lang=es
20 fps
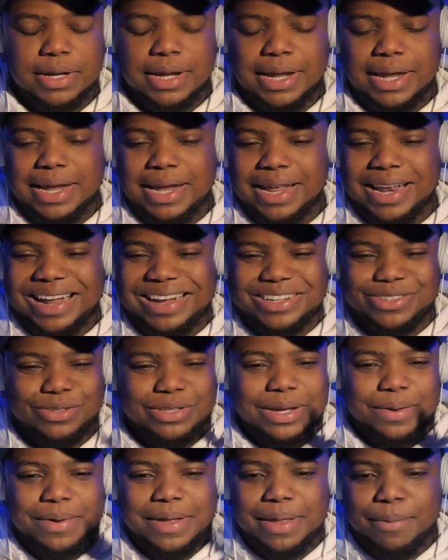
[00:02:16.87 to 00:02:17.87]
Era, eso
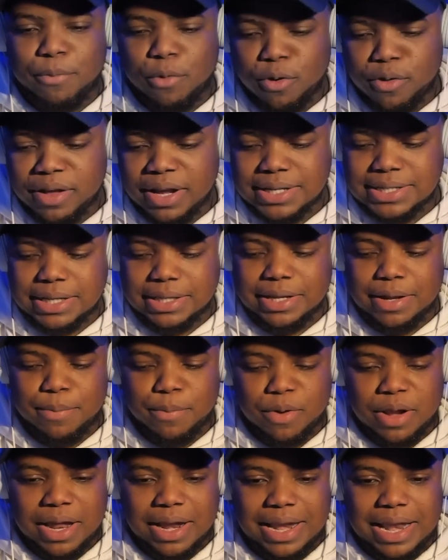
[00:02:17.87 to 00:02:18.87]
estaba de moda en ese
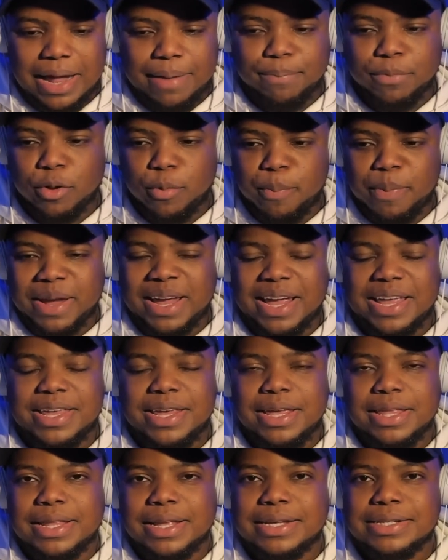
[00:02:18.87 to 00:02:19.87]
tiempo, las laptops
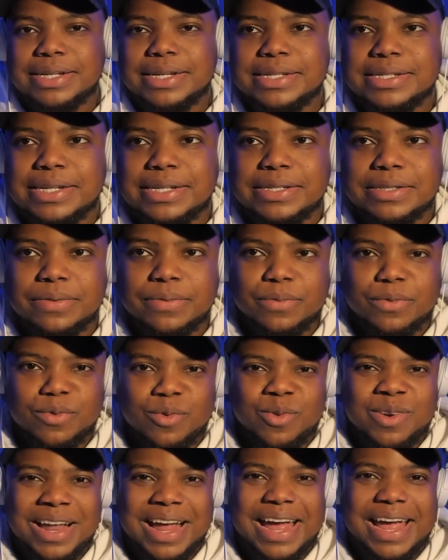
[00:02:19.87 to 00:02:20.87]
pequeñitas esas,
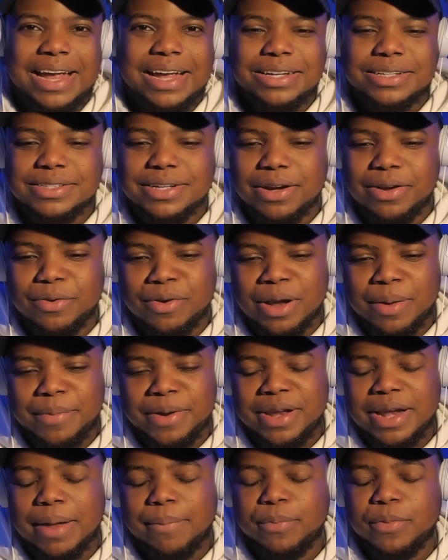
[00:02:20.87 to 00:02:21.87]
una Acer, una
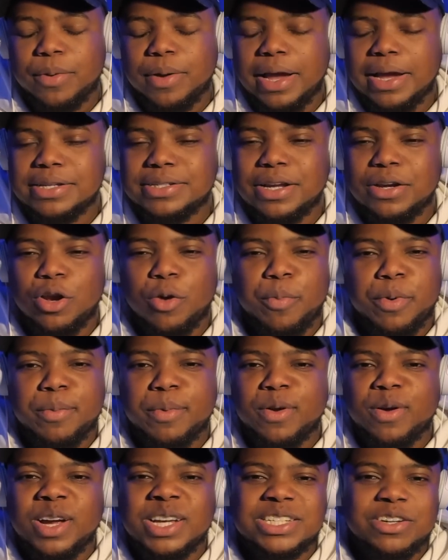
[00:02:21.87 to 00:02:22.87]
mini laptop Acer. Y lo
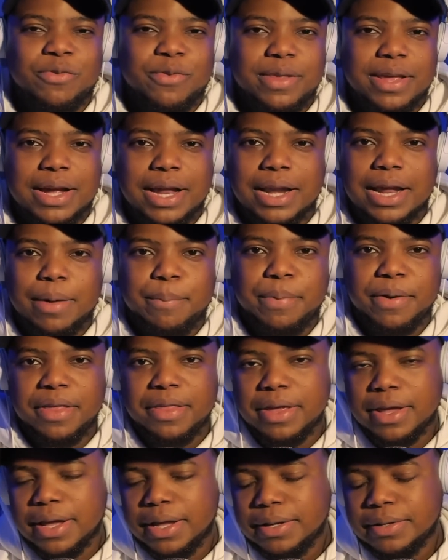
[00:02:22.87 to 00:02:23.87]
primero que hice fue descargar
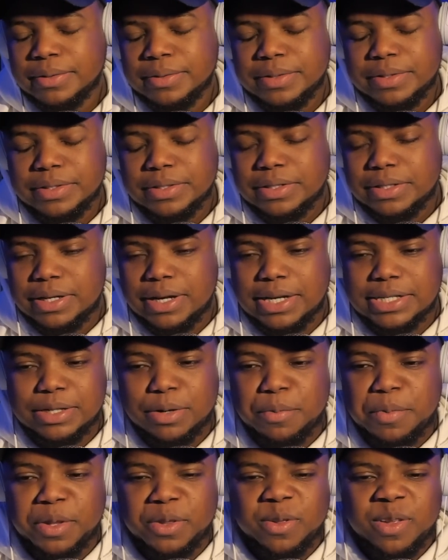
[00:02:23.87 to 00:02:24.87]
prédica. En
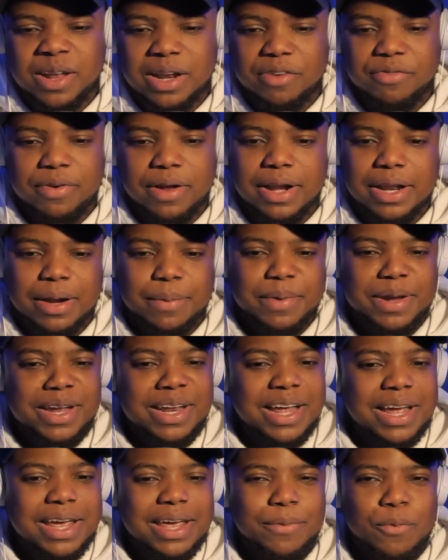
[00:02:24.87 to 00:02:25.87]
ese momento de Rafael
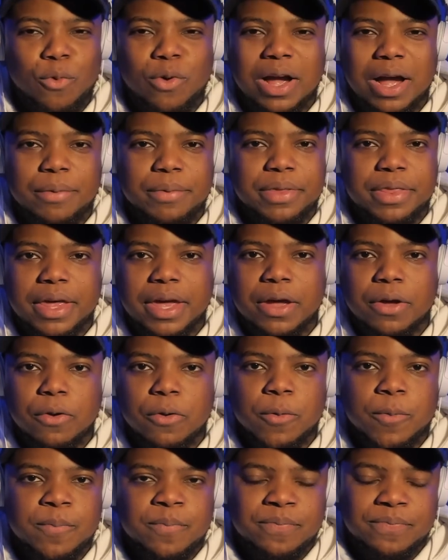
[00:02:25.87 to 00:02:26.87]
Ramírez y buscar
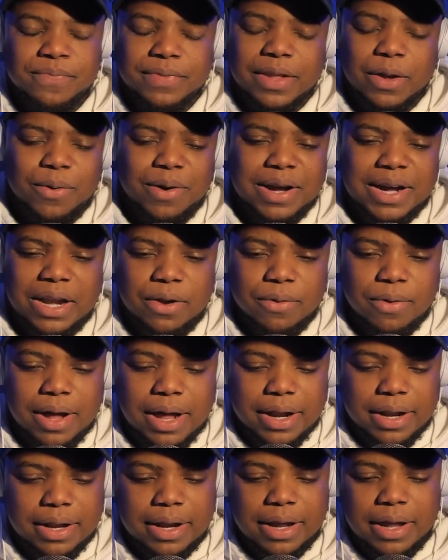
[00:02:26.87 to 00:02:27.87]
videos de Juan Carlos
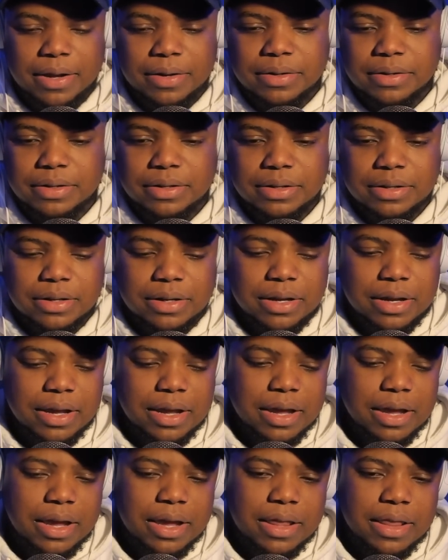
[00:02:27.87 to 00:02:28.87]
Harrigan,
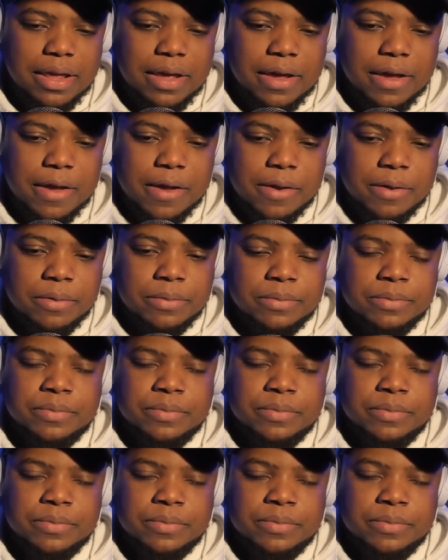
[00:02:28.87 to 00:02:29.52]
eh, de